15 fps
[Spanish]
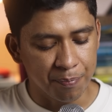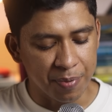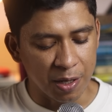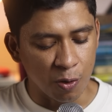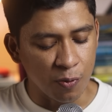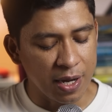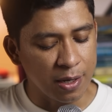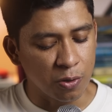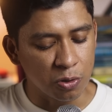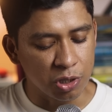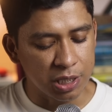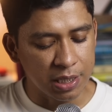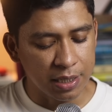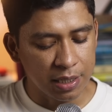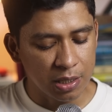Pero una
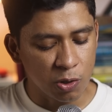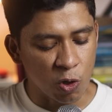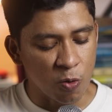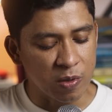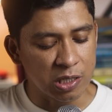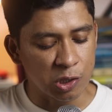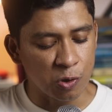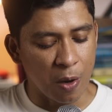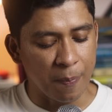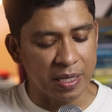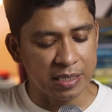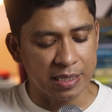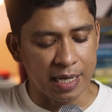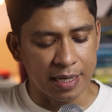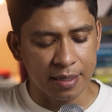noche comenzó a
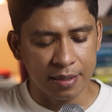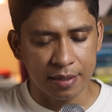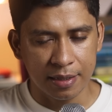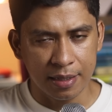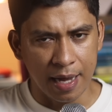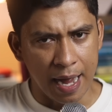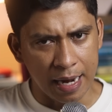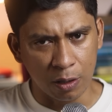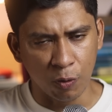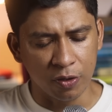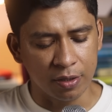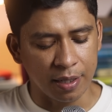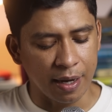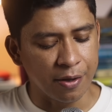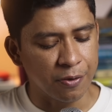pasar algo
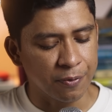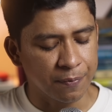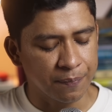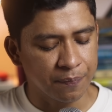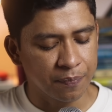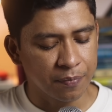extraño.